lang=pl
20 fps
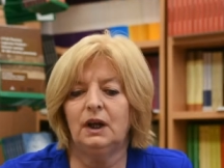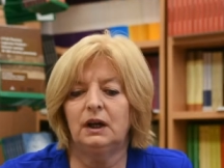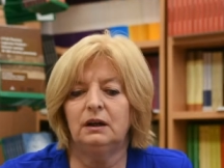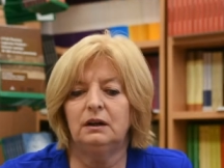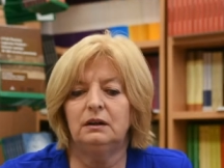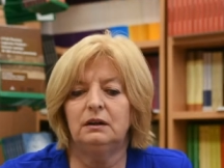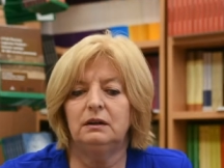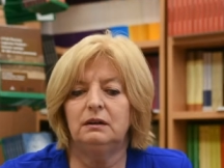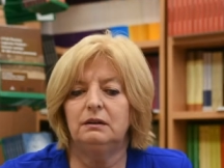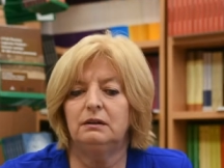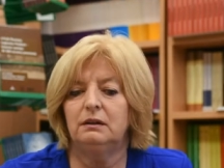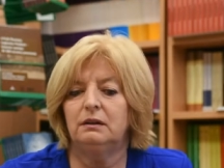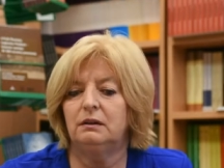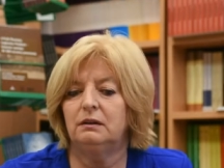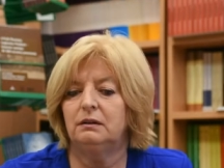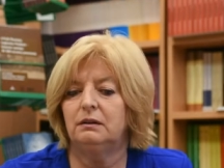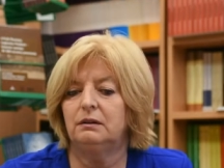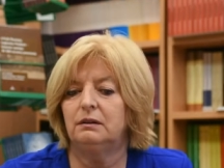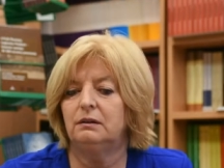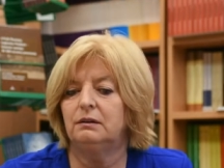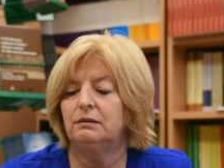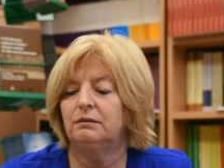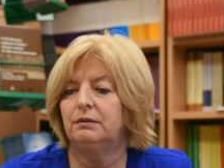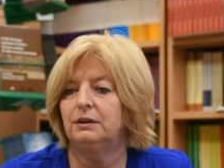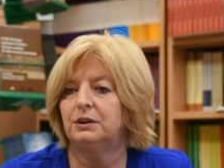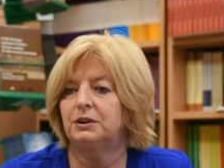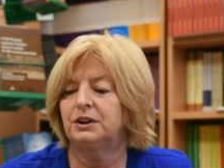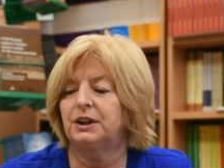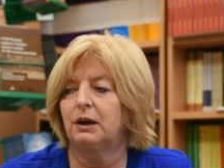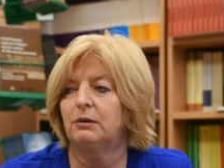e,
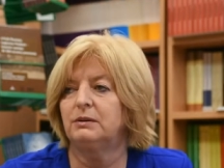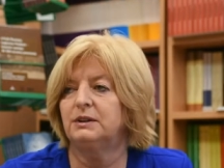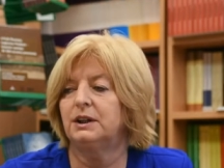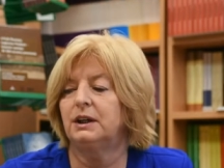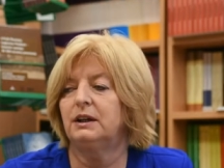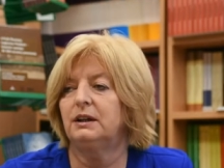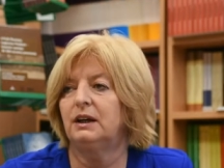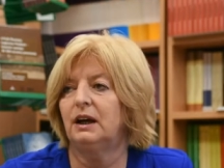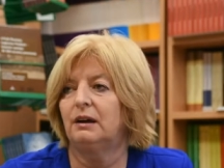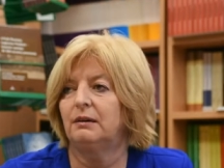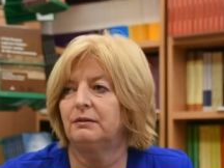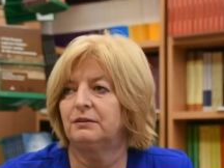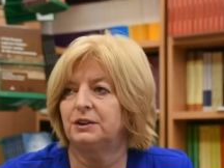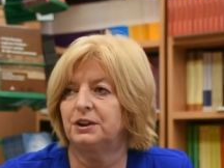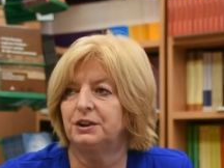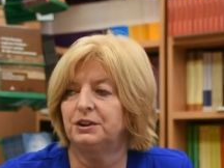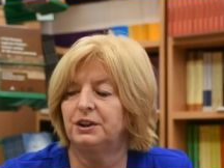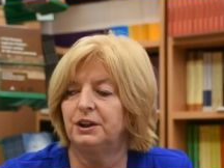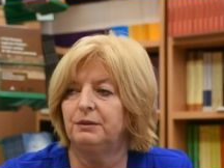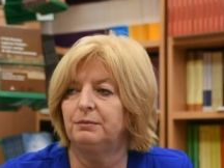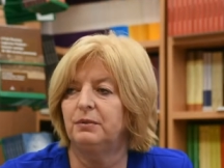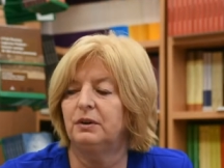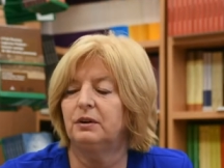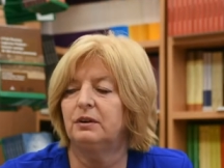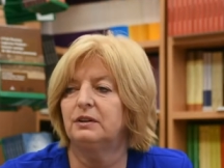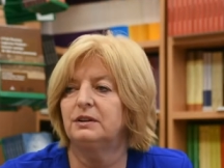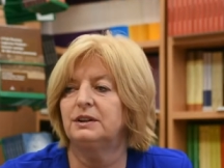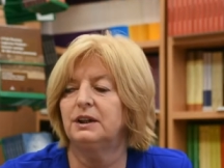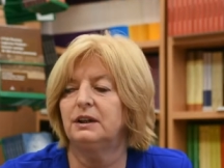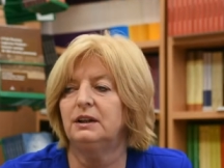wykształcenia, wcześniej
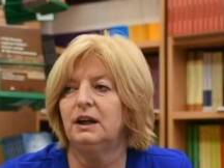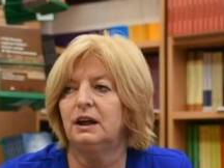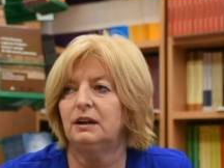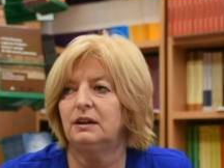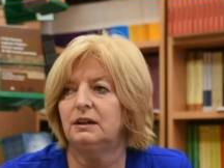pochodzenia